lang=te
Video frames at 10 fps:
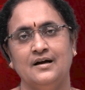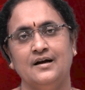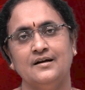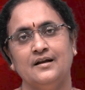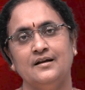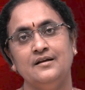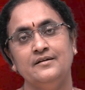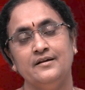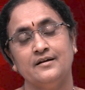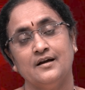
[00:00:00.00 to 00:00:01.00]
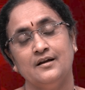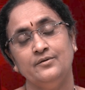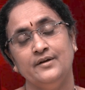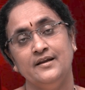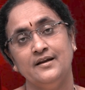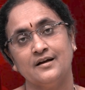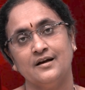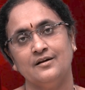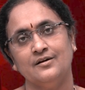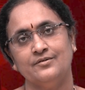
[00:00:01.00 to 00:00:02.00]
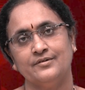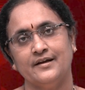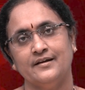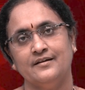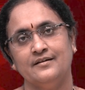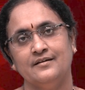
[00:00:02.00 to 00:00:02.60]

ఆ కళలు కళలు ఎన్ని రకాలుగా ఉంటాయి